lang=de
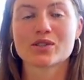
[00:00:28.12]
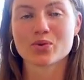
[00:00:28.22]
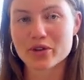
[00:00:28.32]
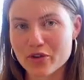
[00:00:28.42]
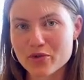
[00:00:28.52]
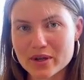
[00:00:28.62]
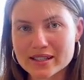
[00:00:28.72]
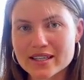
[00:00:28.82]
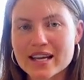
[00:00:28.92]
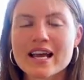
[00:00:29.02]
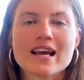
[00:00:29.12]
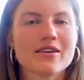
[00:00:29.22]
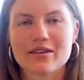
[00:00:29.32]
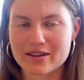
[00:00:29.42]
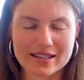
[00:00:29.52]
zu dir führst,
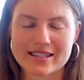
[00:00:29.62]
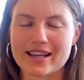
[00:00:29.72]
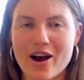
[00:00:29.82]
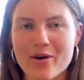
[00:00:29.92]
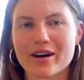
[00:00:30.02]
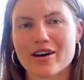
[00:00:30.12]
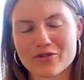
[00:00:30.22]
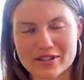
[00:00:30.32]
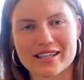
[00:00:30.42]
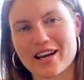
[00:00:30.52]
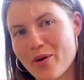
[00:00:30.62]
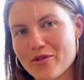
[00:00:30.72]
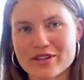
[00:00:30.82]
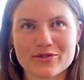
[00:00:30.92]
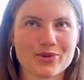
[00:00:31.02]
das genaue, auf das genaue,
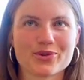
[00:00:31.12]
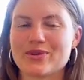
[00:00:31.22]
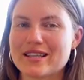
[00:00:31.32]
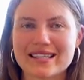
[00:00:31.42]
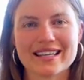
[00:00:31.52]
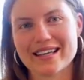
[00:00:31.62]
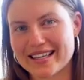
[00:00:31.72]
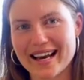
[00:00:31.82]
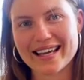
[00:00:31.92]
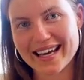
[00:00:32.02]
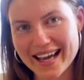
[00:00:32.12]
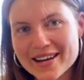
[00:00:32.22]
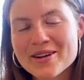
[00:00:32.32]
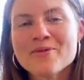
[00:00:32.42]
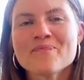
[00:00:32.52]
wie das funktioniert, gehe ich gleich
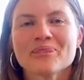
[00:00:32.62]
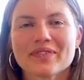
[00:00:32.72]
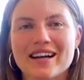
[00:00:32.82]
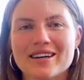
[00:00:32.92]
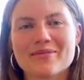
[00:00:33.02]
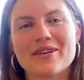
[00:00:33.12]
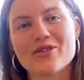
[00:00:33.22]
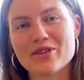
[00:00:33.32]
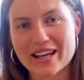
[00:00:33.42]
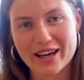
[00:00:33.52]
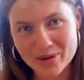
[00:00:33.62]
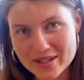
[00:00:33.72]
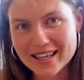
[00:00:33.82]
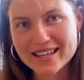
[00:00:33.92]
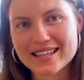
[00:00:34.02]
ein. Ähm, und der
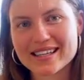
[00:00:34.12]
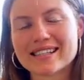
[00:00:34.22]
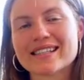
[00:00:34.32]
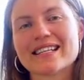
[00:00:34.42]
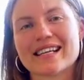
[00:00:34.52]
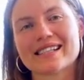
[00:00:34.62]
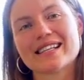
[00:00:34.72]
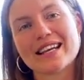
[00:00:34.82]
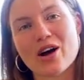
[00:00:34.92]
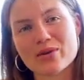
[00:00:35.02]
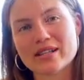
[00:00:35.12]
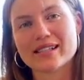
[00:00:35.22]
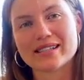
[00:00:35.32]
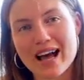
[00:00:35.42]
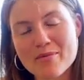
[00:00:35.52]
Grund dahinter ist, dass genau diese
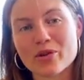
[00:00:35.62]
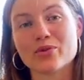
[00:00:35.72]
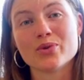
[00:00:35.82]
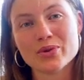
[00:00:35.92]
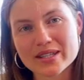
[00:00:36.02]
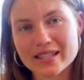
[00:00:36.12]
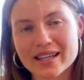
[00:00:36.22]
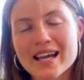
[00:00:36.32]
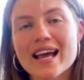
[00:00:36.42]
Samen und Nüsse